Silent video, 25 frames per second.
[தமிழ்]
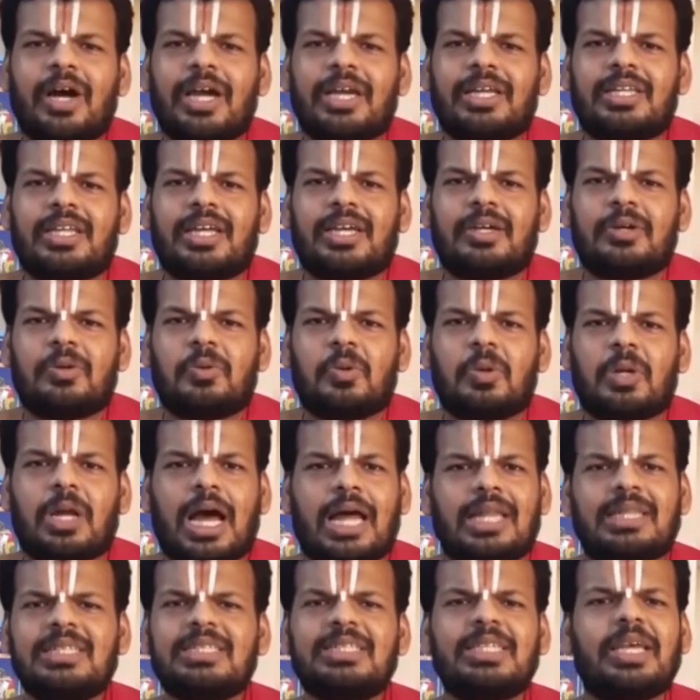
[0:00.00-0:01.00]
வாய்ந்த ஒரு
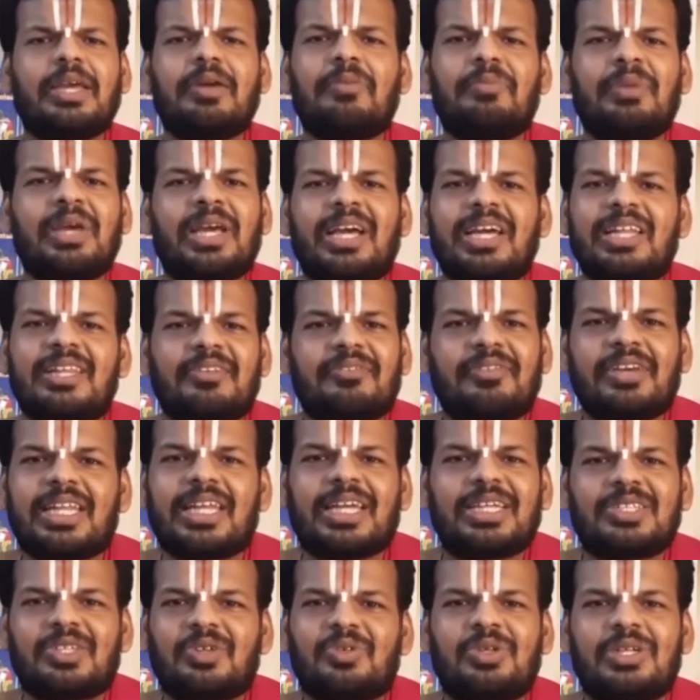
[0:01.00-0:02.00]
அதிசயம் மிக்க திவ்ய
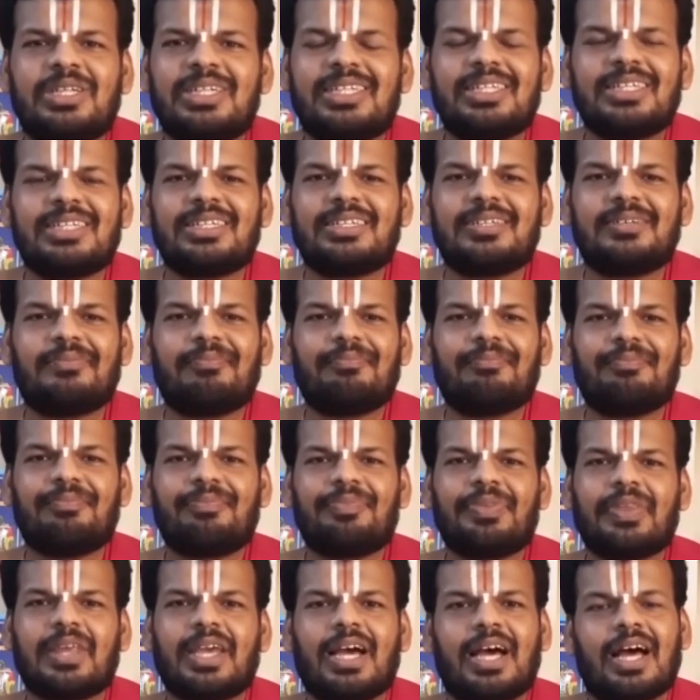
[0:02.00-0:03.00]
தேசம் ஒன்று இருக்கு
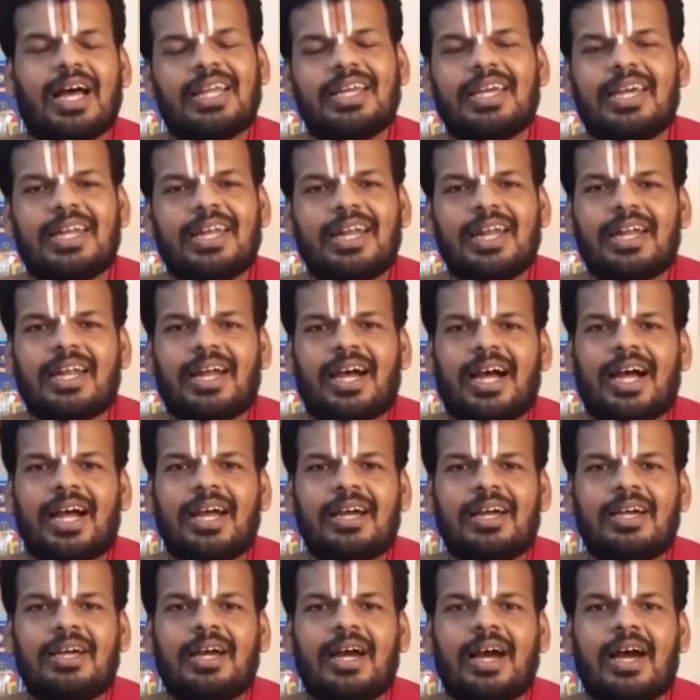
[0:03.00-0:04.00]
என்னன்னா
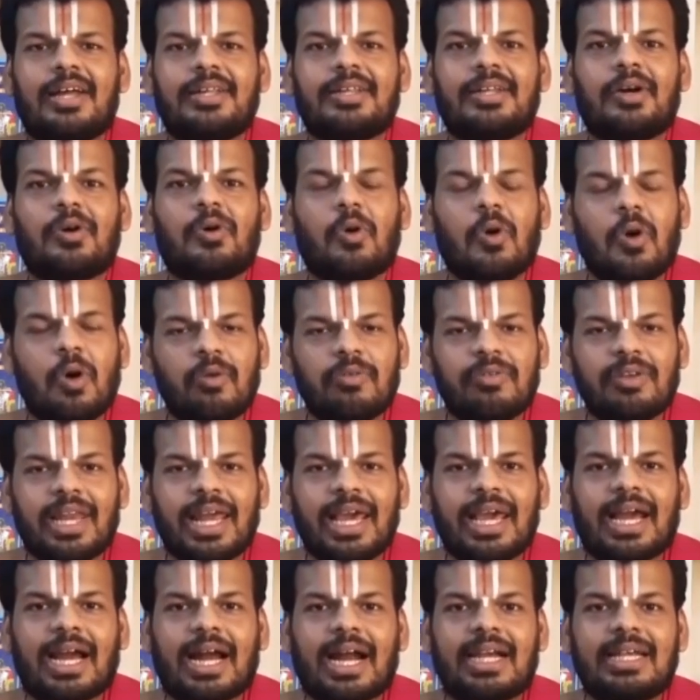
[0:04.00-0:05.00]
அந்த
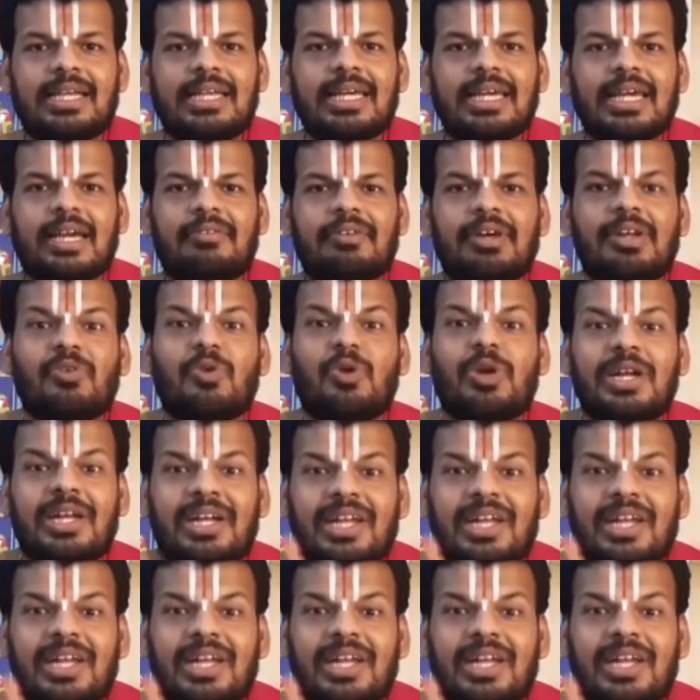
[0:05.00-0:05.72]
கோவிலை கட்டியவர் ஒரு